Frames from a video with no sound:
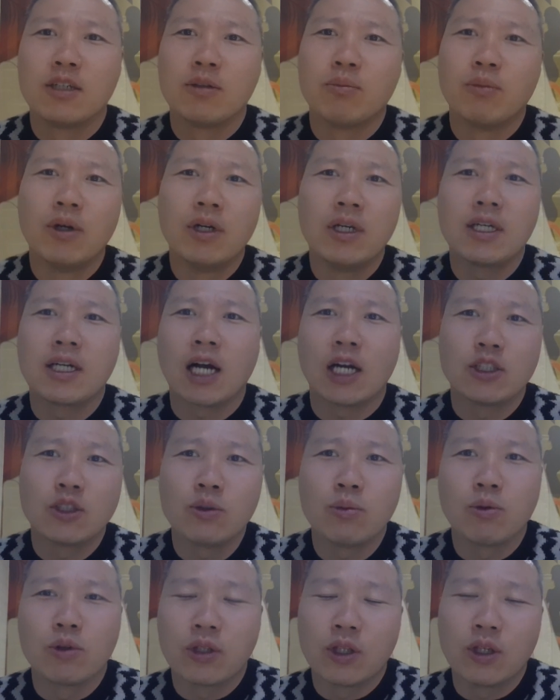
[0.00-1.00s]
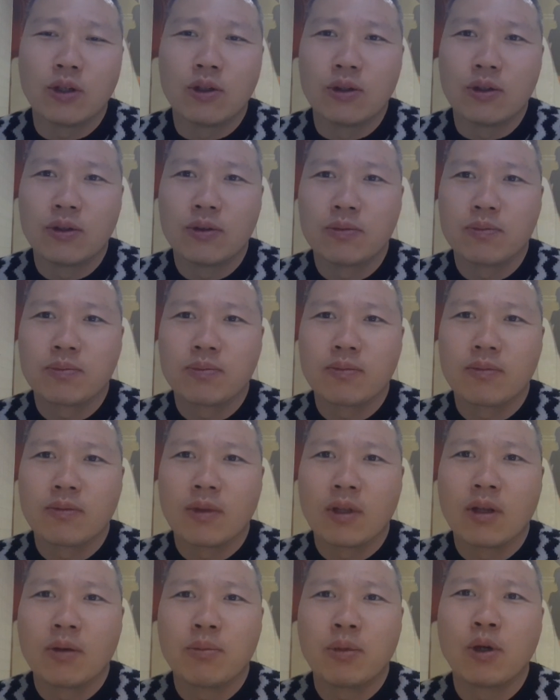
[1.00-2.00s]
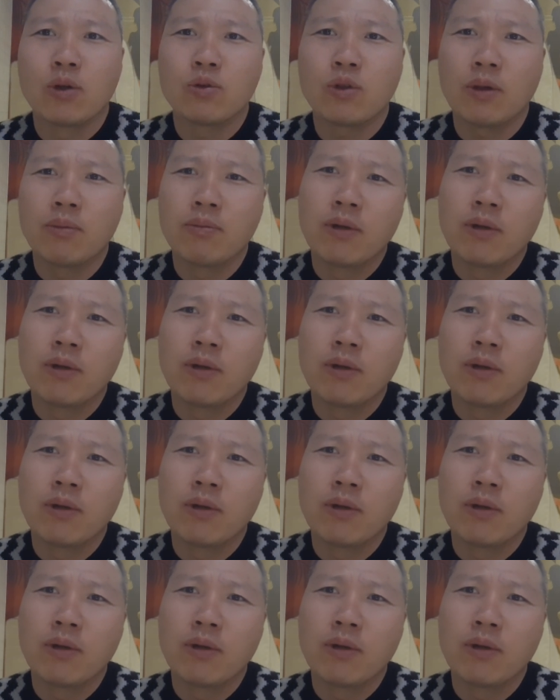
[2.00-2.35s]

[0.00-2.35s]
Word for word: 멀리 가지도 못해요. 평소에